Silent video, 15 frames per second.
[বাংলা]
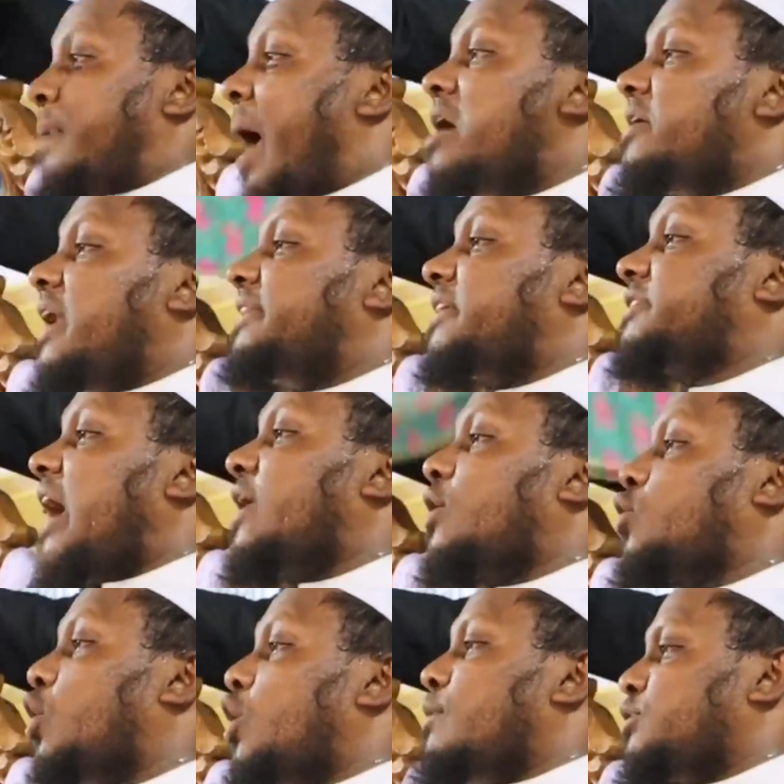বাংলাদেশের
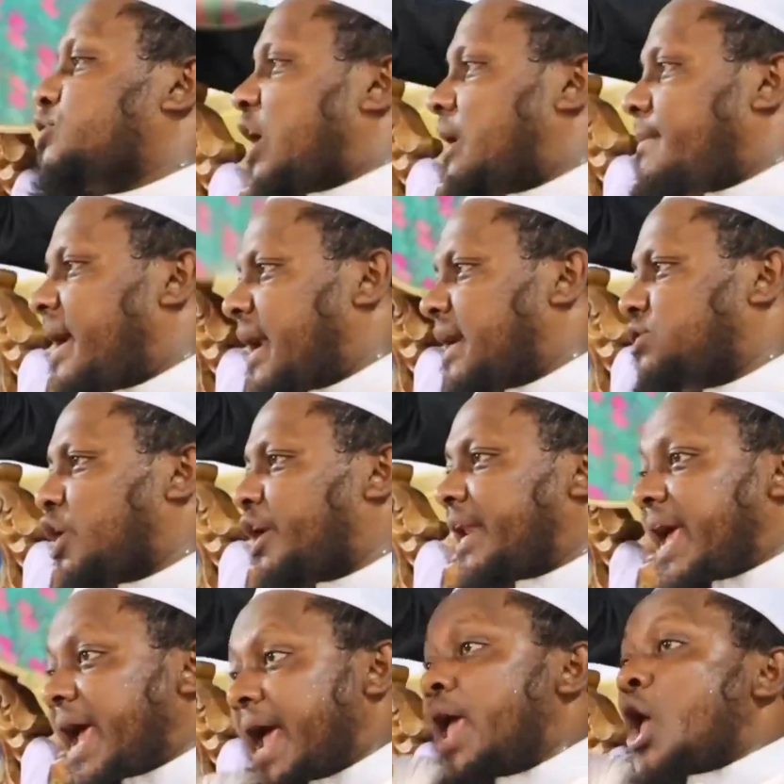কোন মুসলমানের
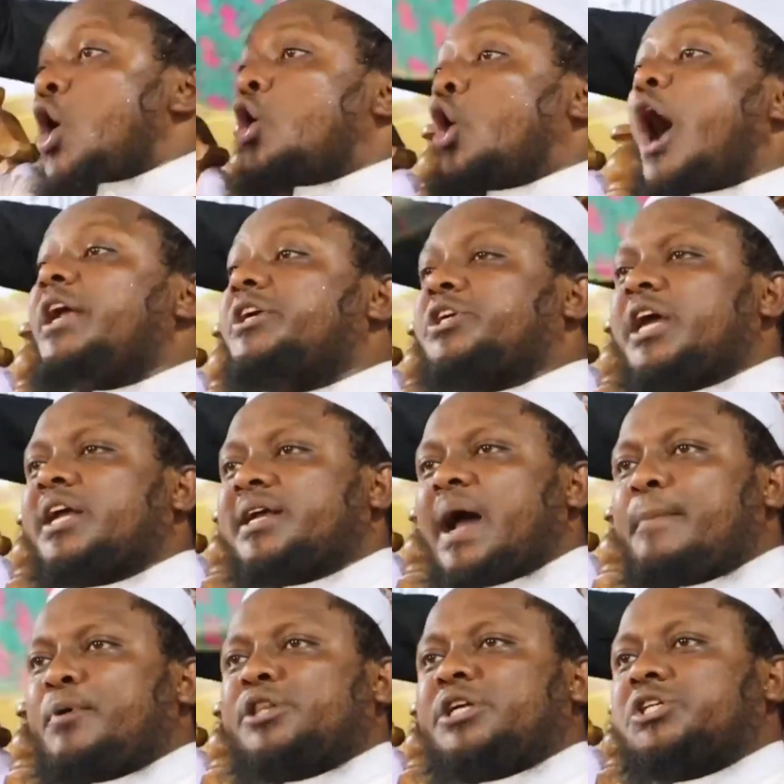জন্য ওই
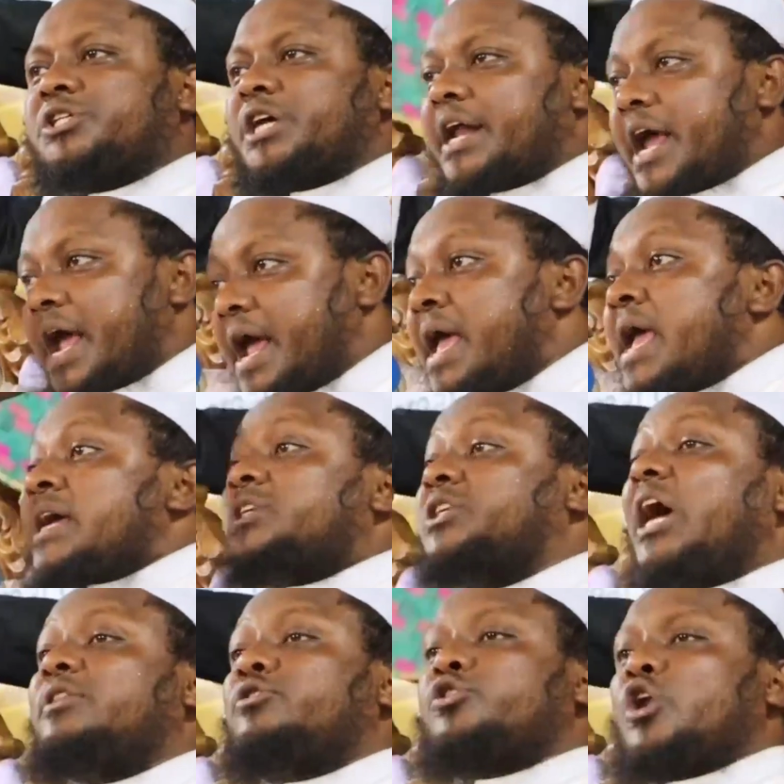শিক্ষা প্রতিষ্ঠানে
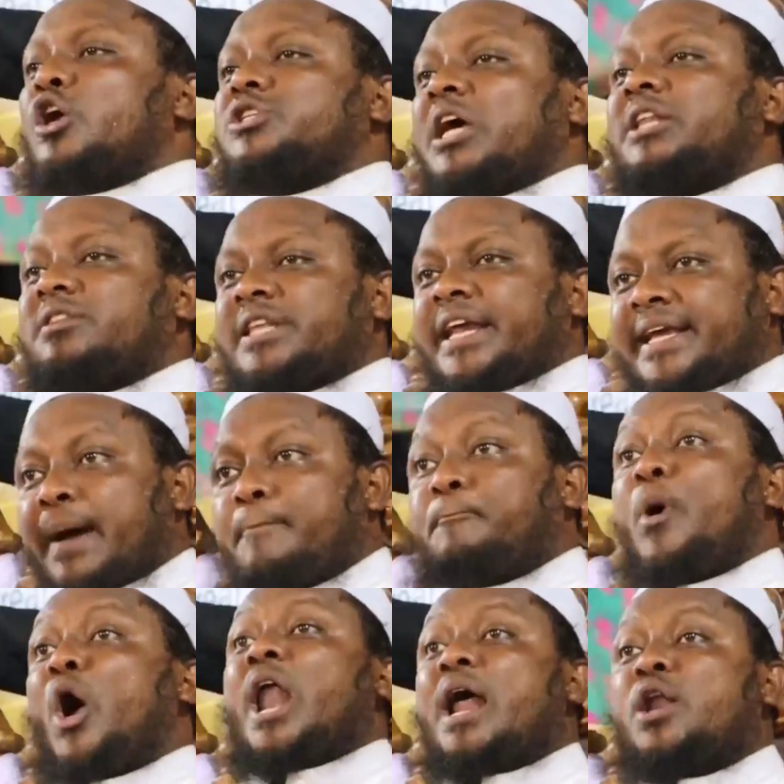ছাত্র ছাত্রীকে
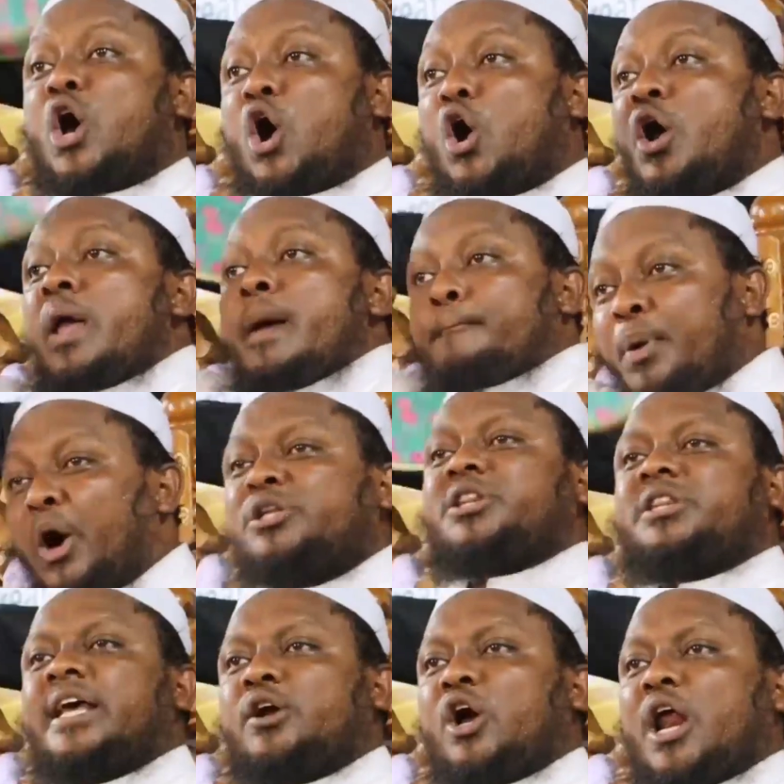পড়ানো
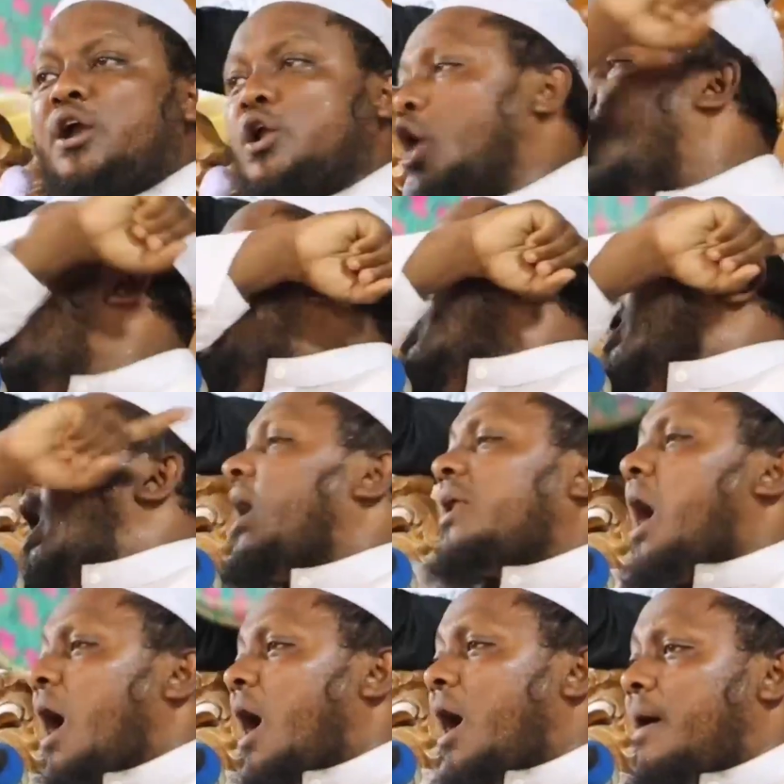বস্তি করানো
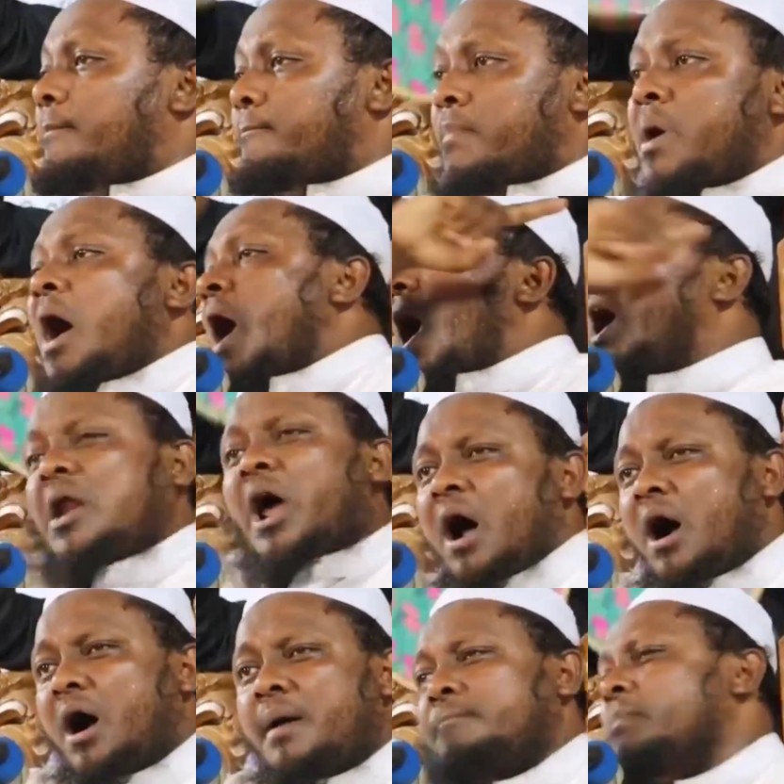হারাম
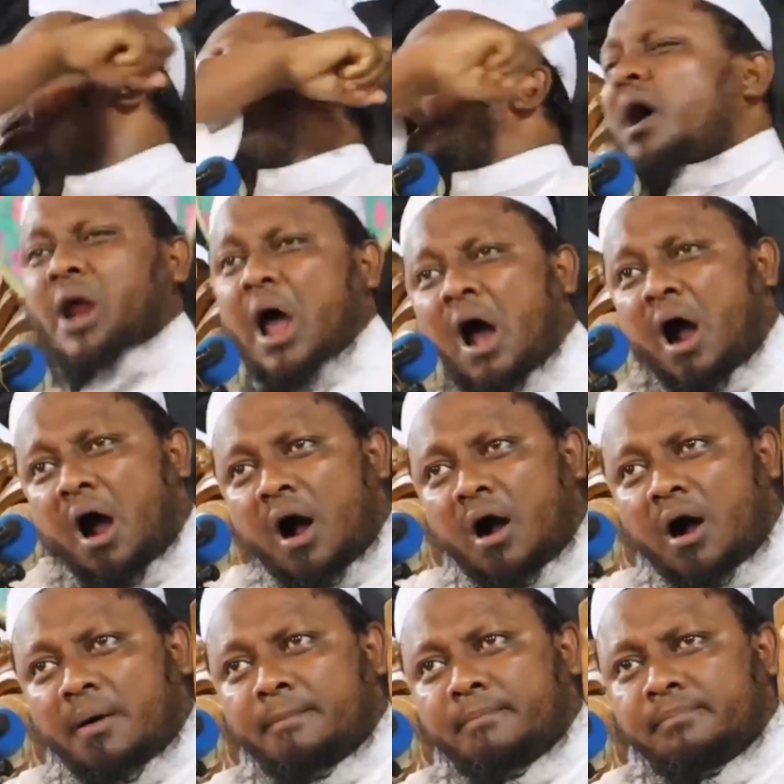হারাম
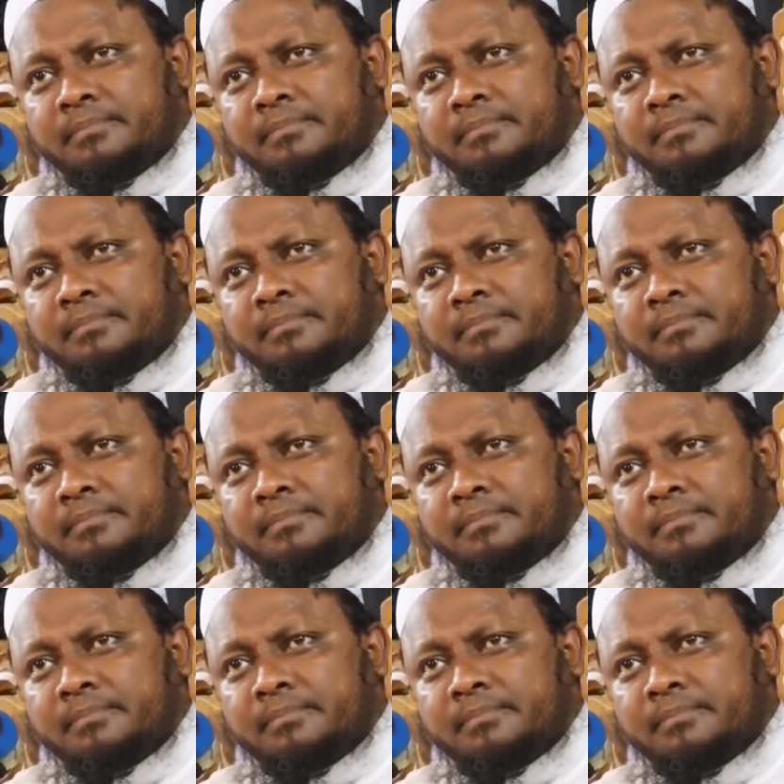হারাম